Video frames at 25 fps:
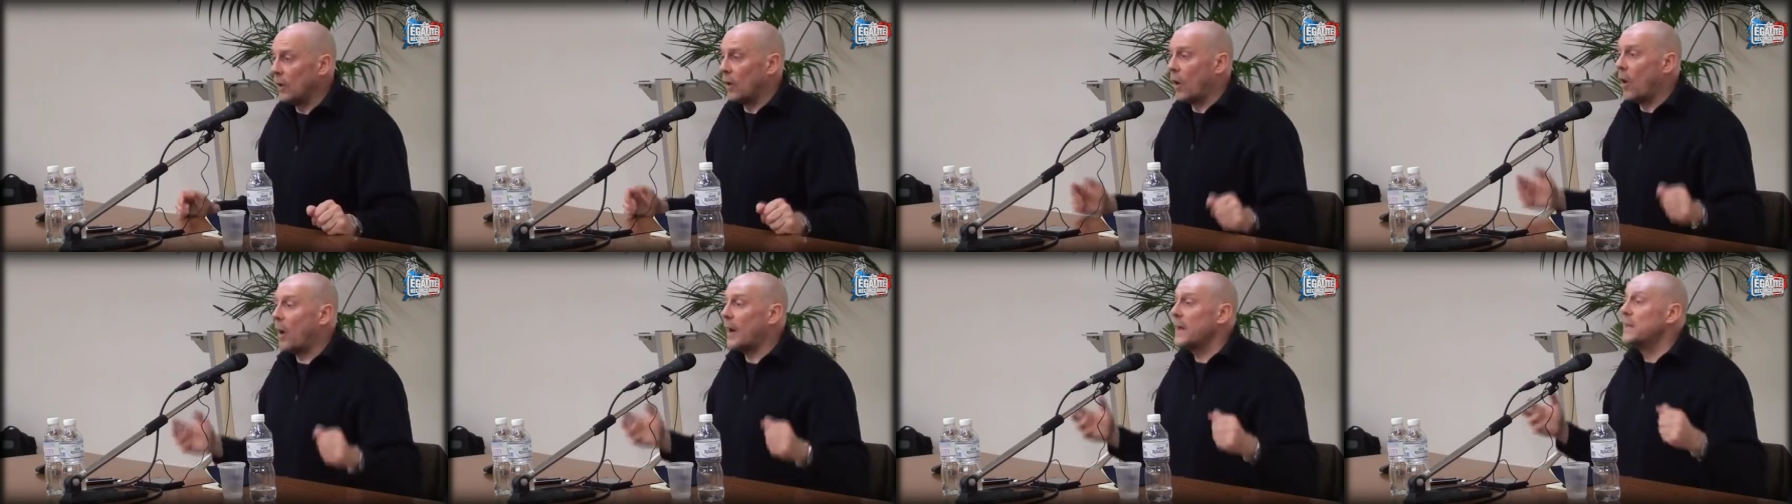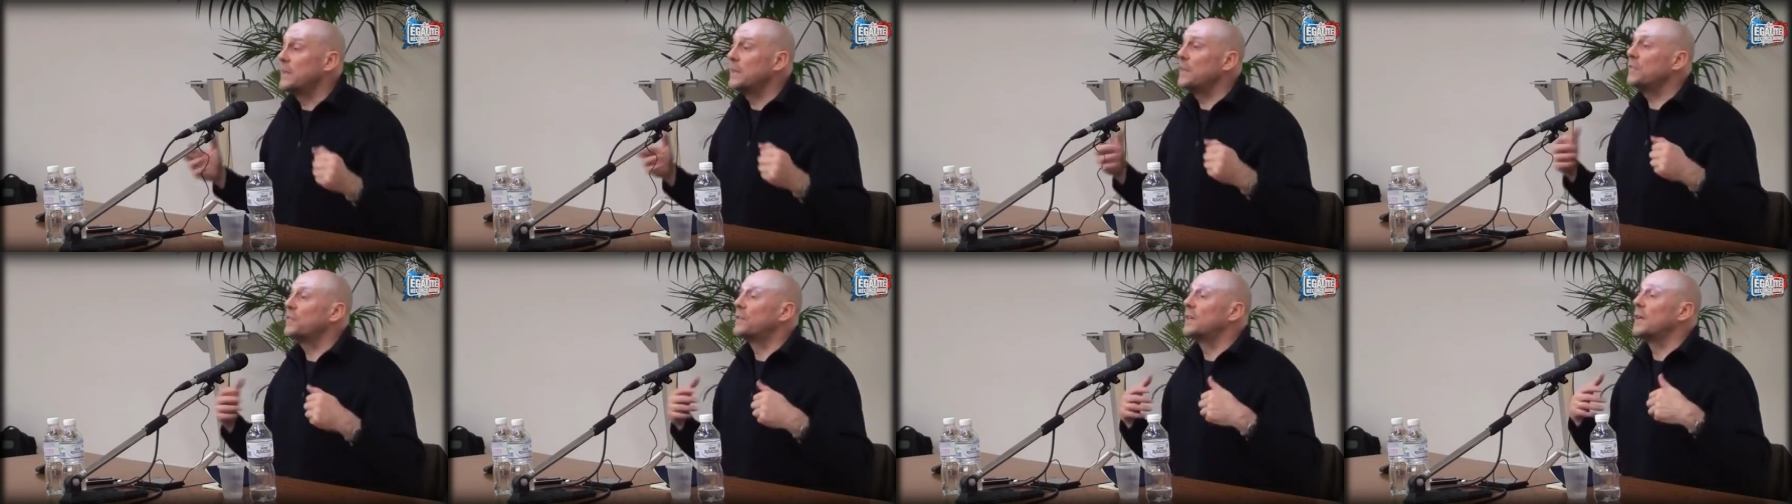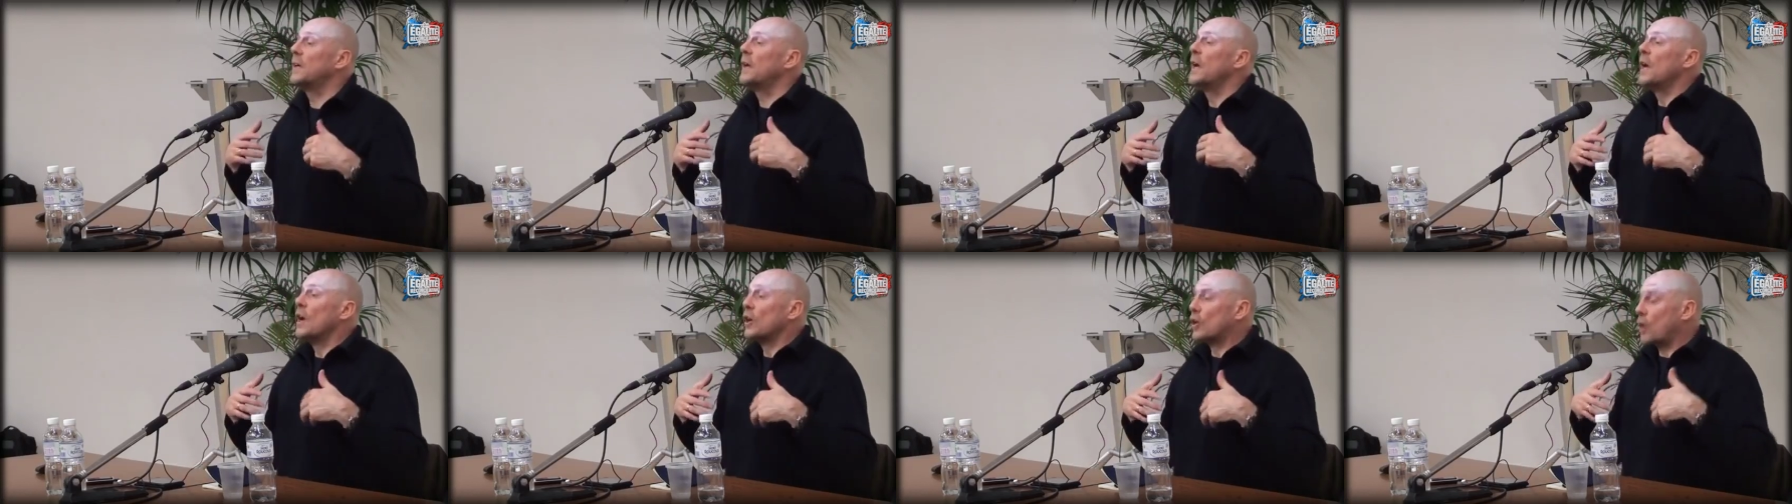en réalité, ce
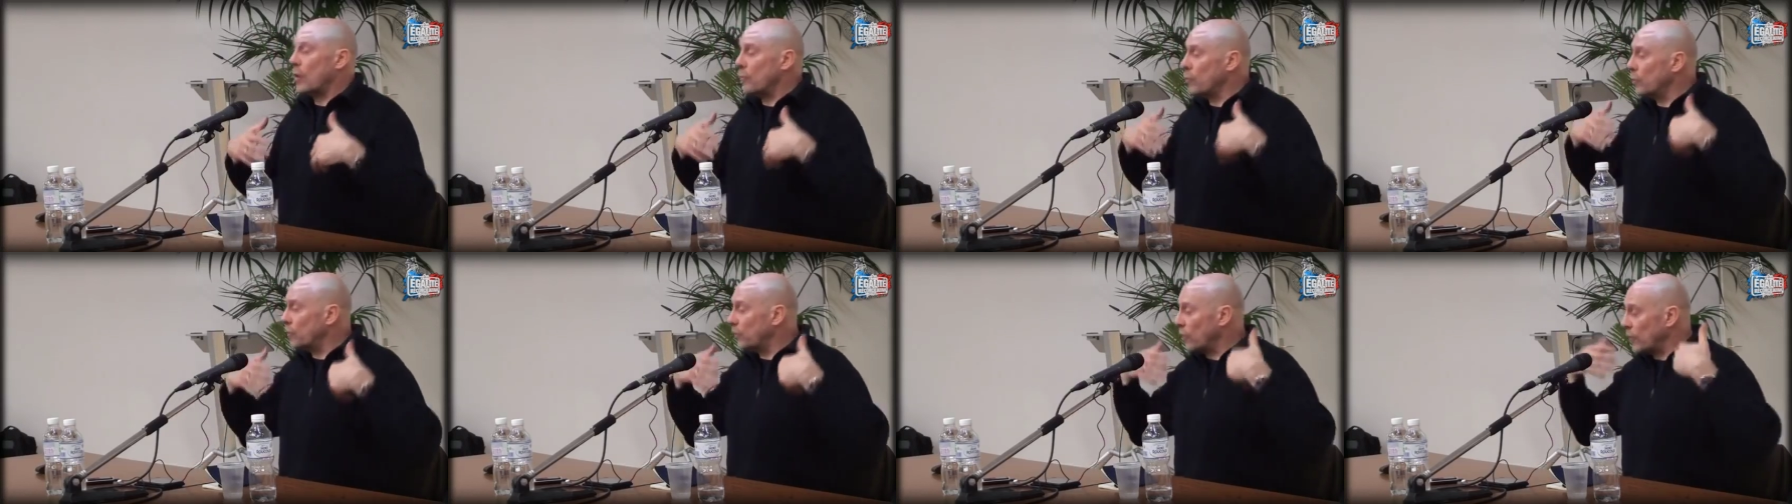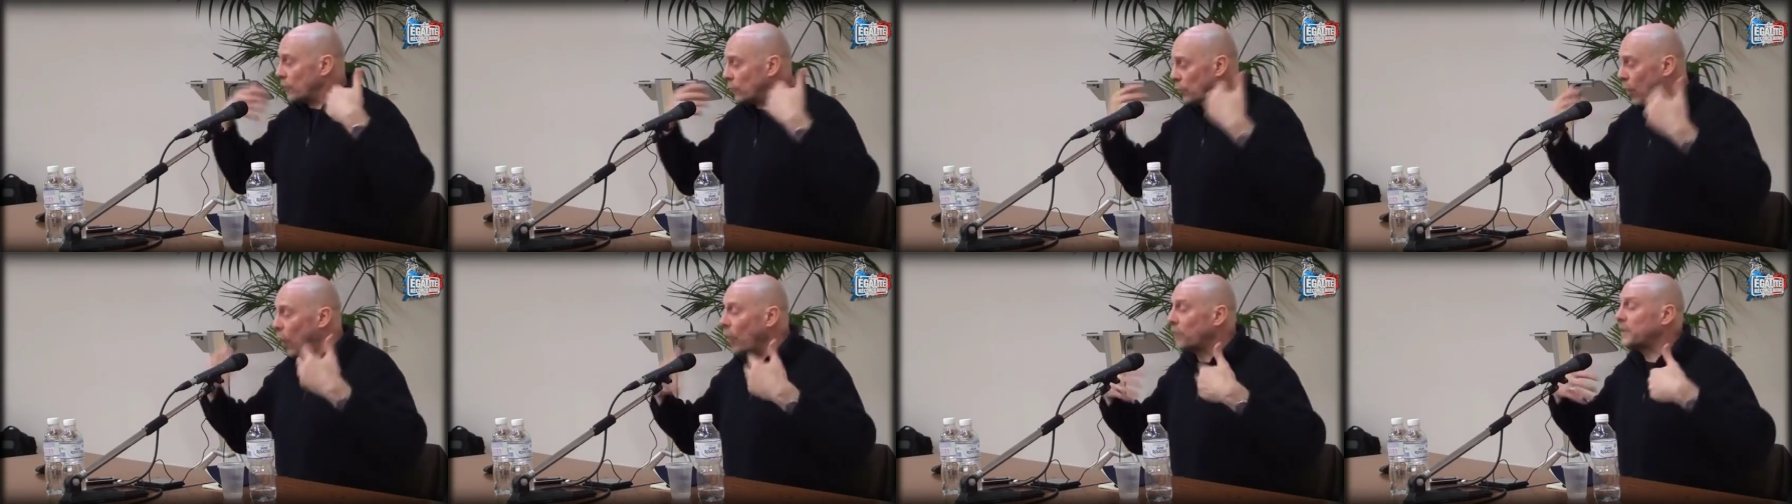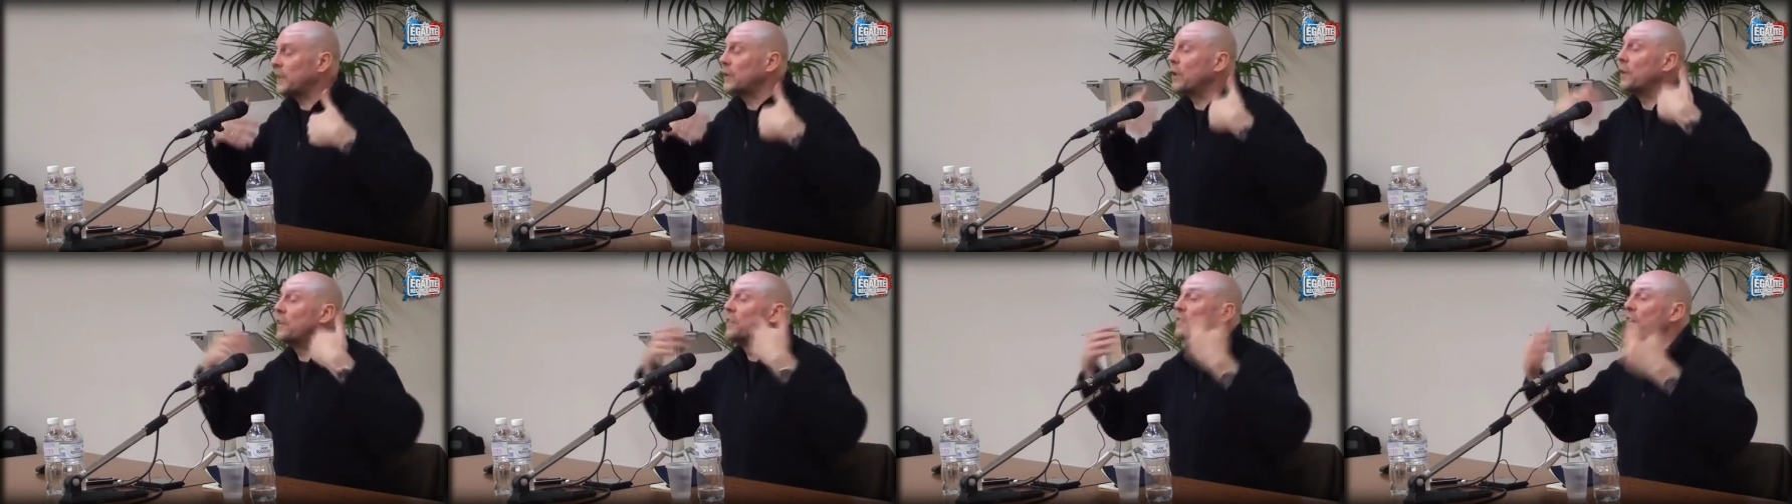qui quand vous,
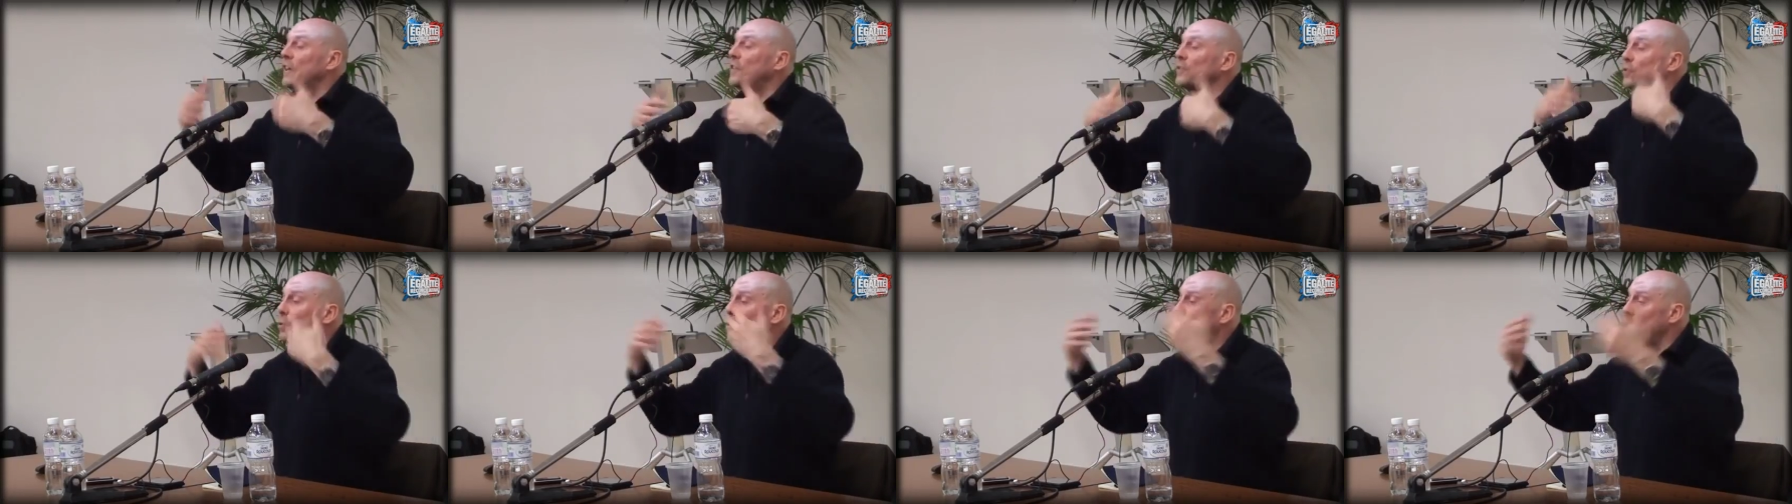rentrez dans des actions